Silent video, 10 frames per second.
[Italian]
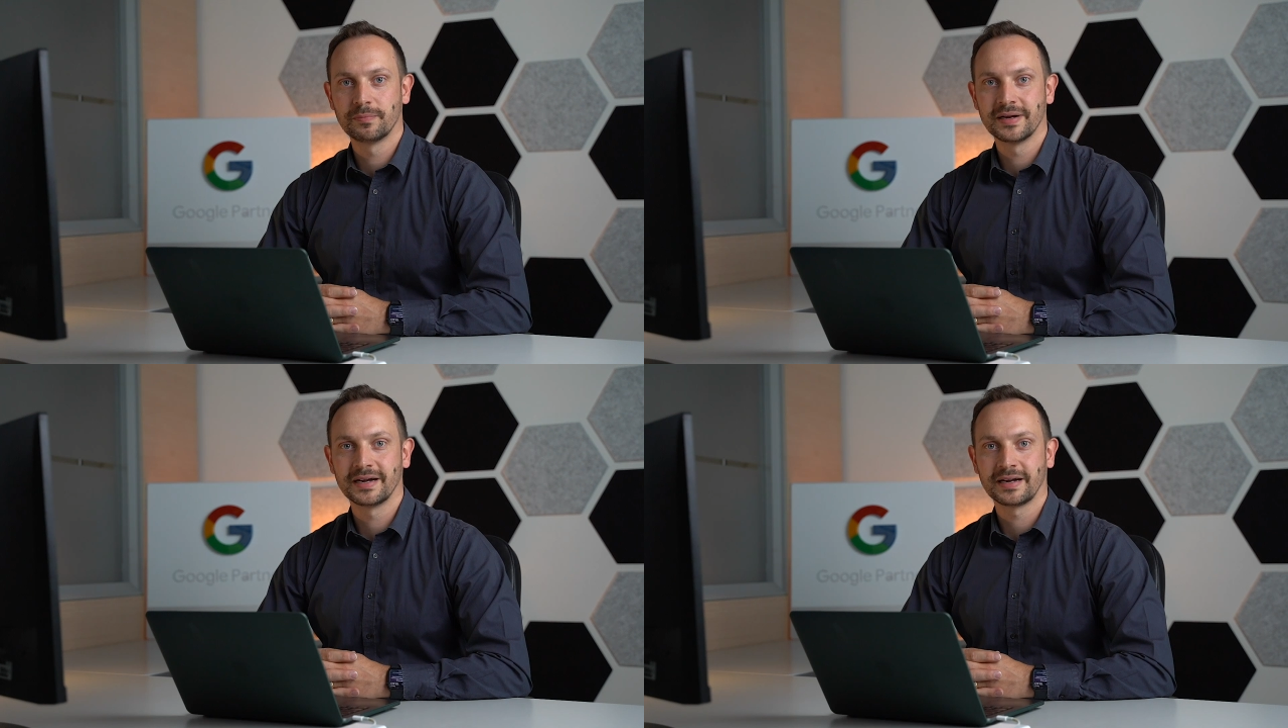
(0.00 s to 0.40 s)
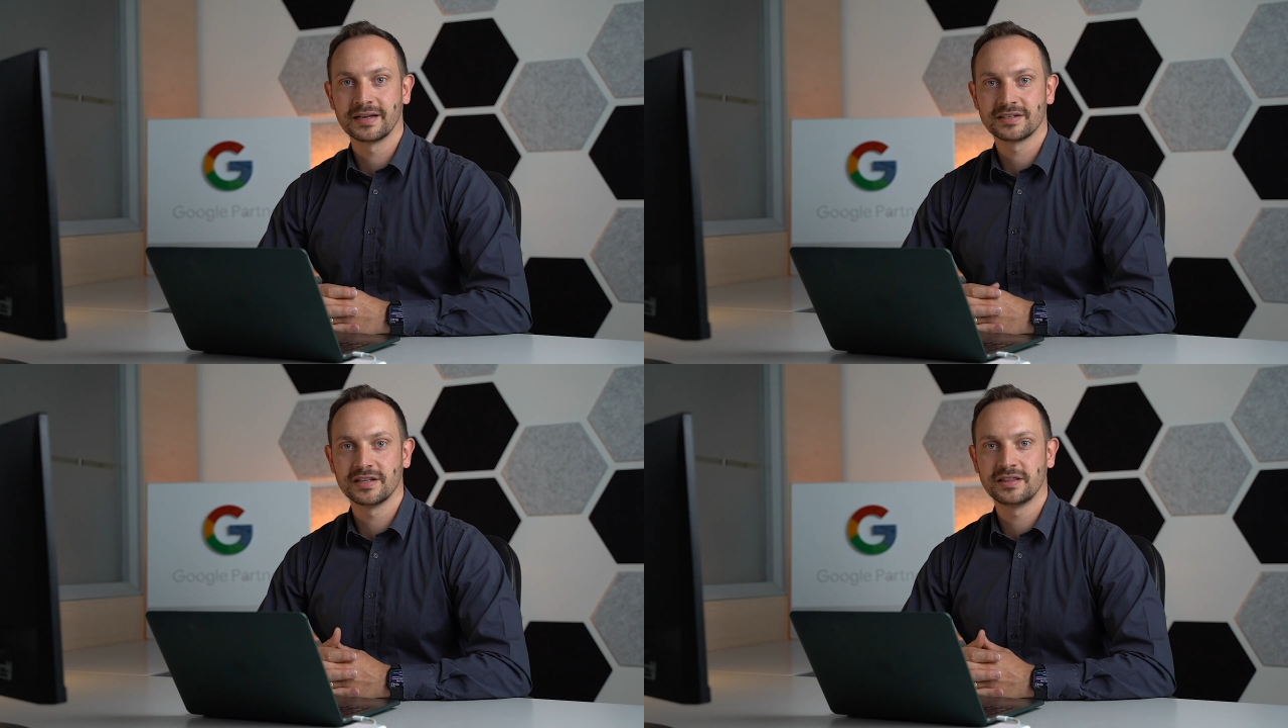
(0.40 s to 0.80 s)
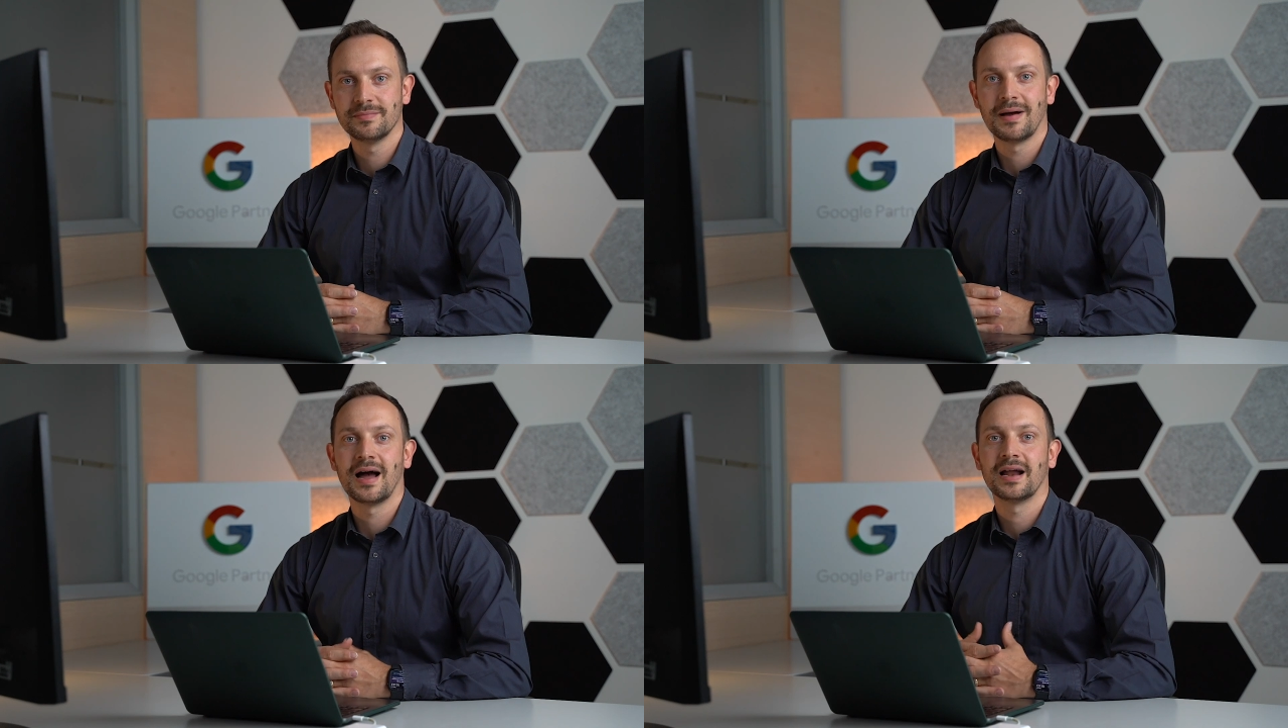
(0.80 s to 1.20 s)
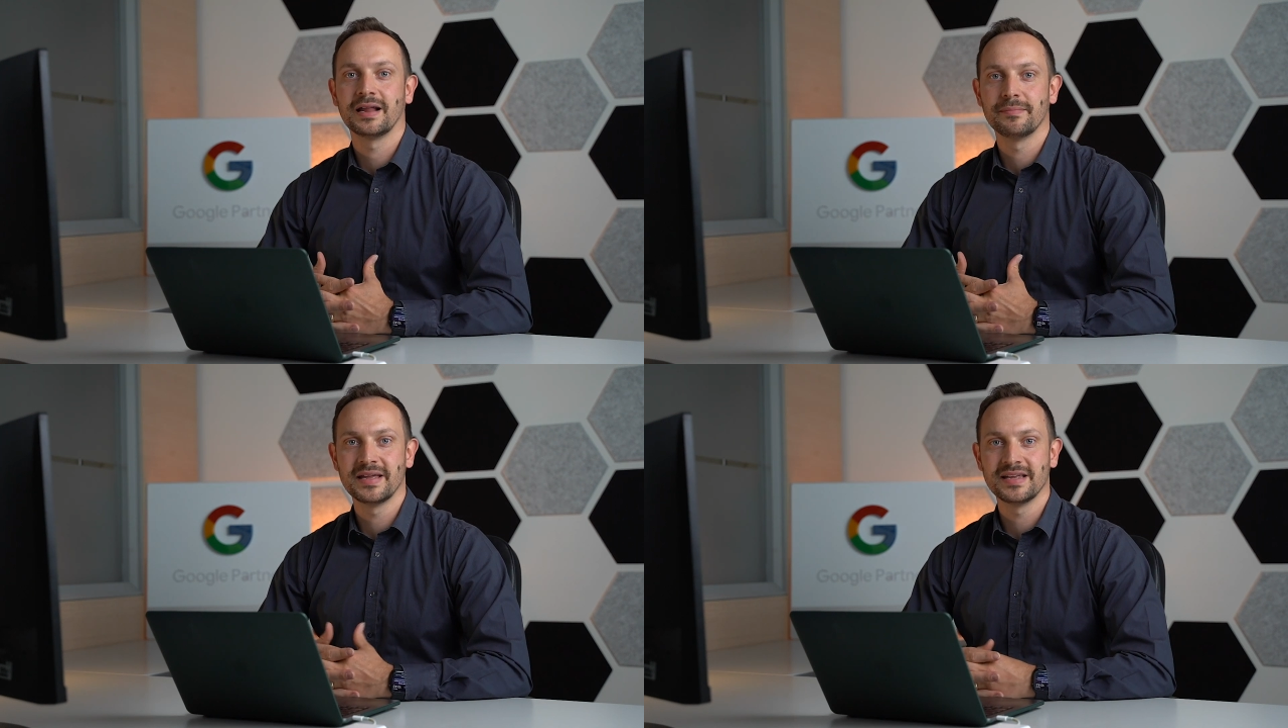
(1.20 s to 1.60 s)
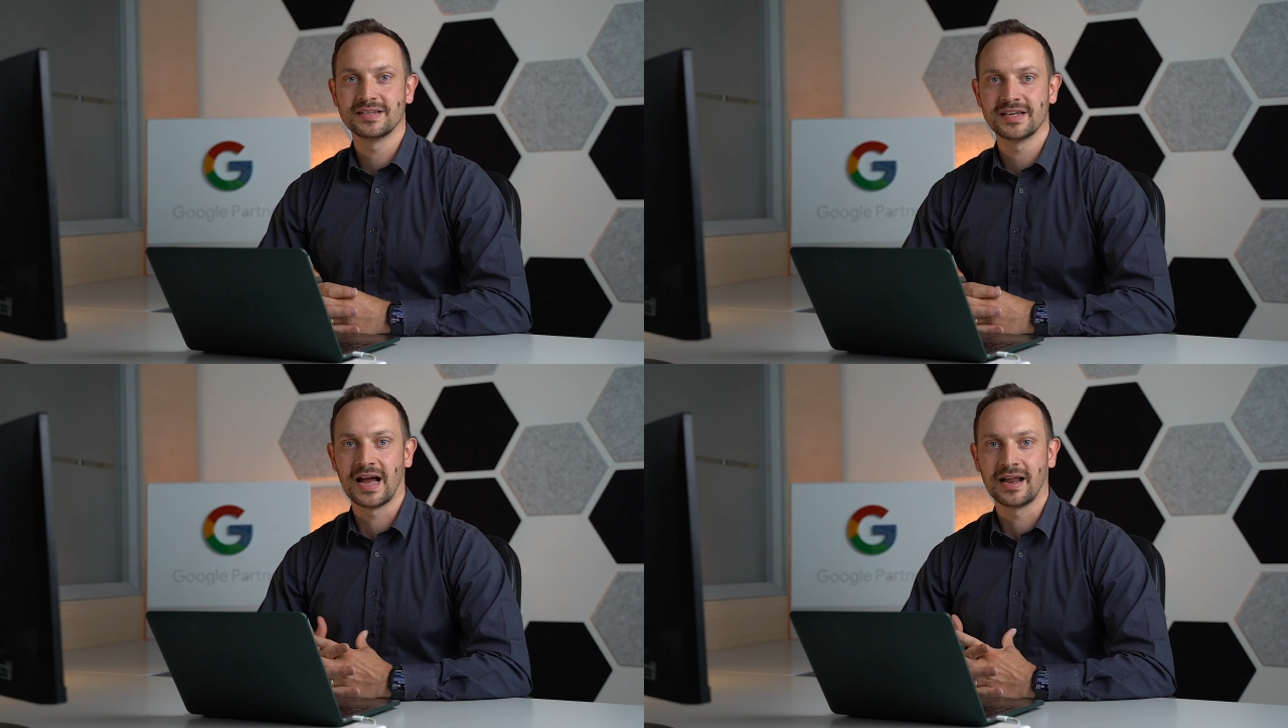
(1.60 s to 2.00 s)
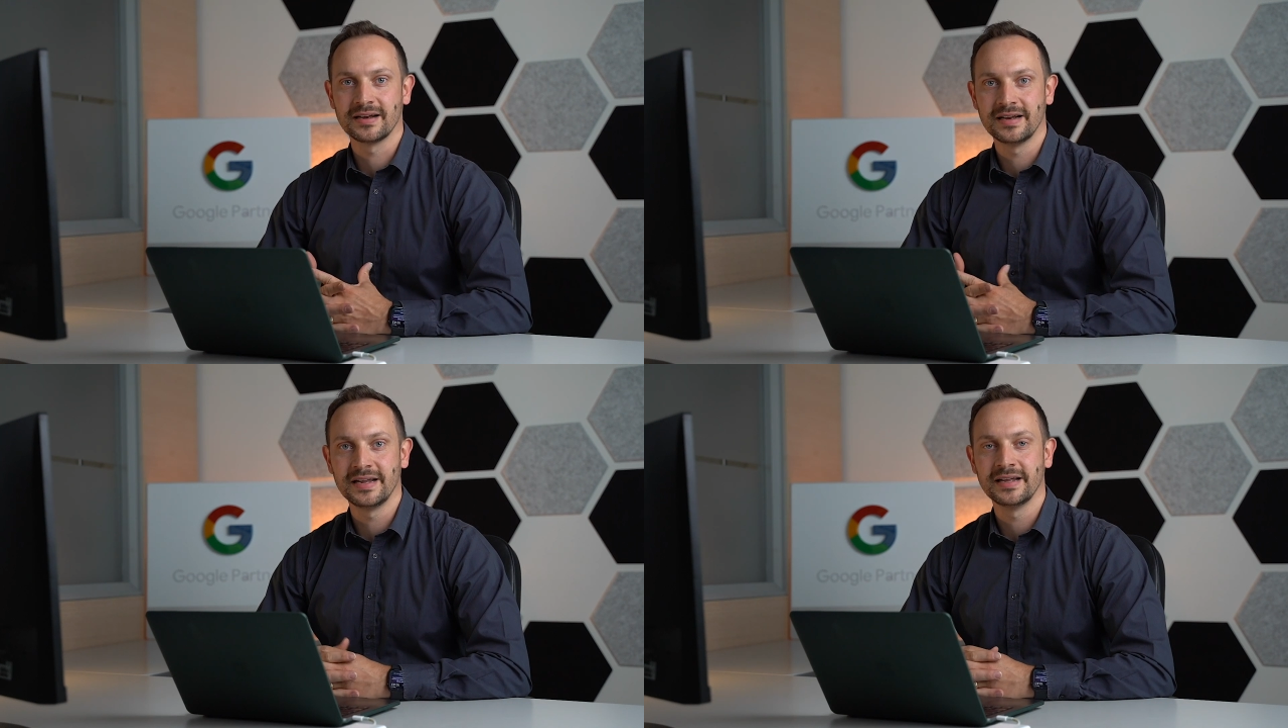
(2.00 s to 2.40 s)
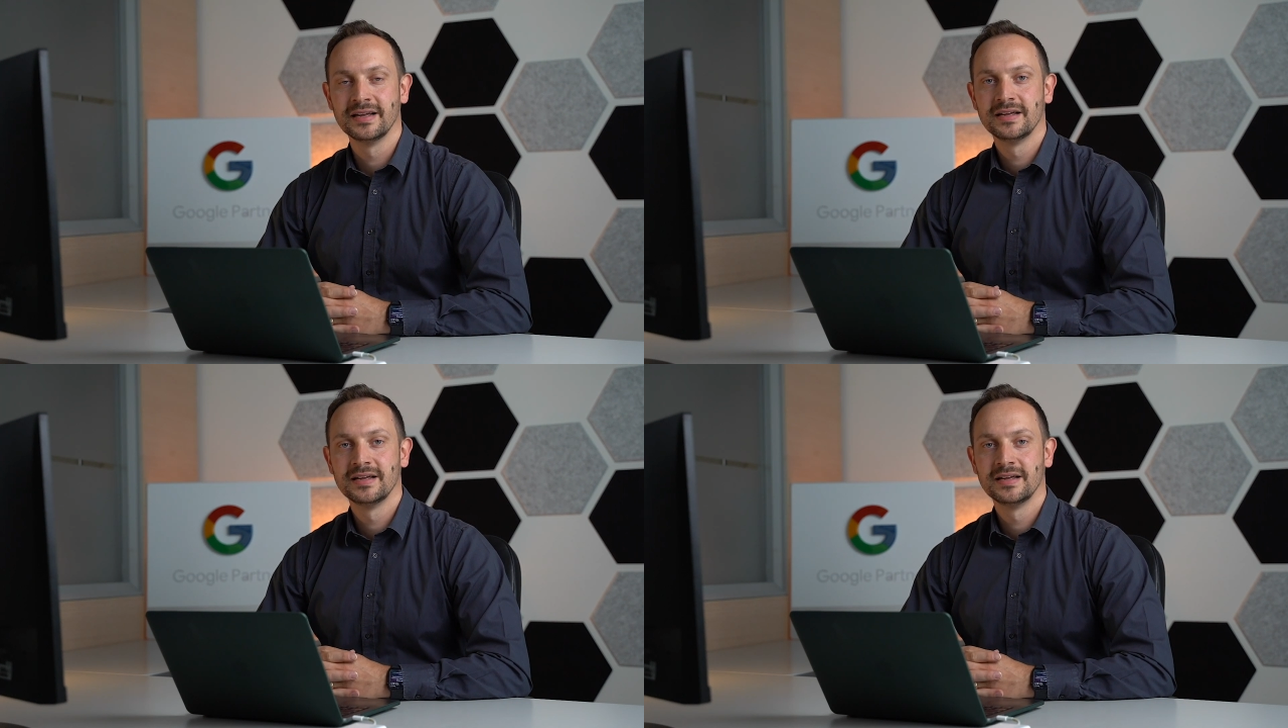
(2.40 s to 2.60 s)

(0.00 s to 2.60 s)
per settimane, mesi, anni,